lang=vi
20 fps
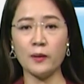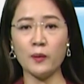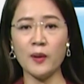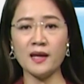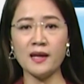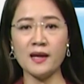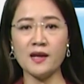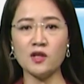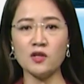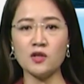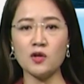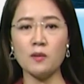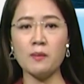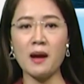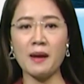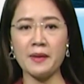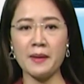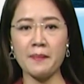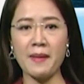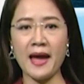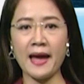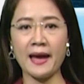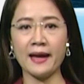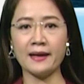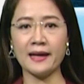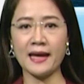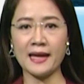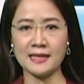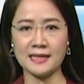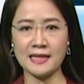quyết định số 33
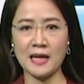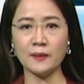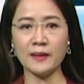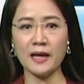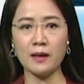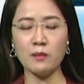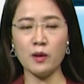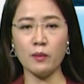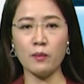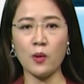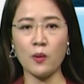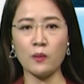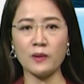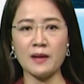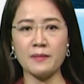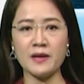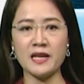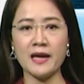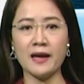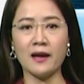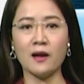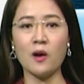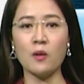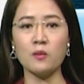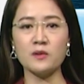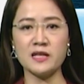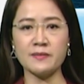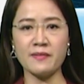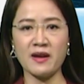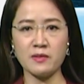ngày 6 tháng 11 năm
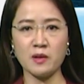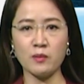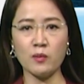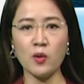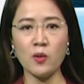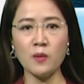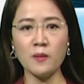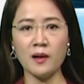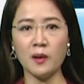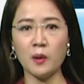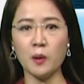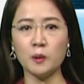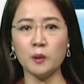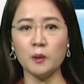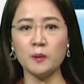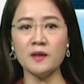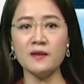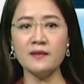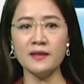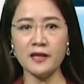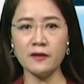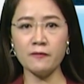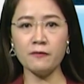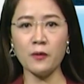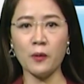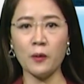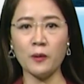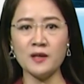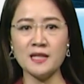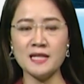2021 của Thủ tướng Chính
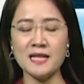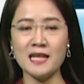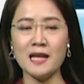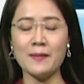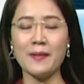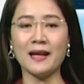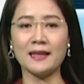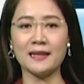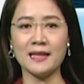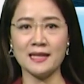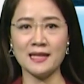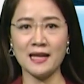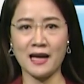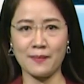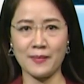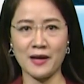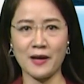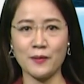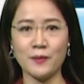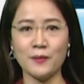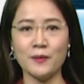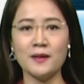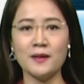phủ trên địa bàn tỉnh Cà Mau.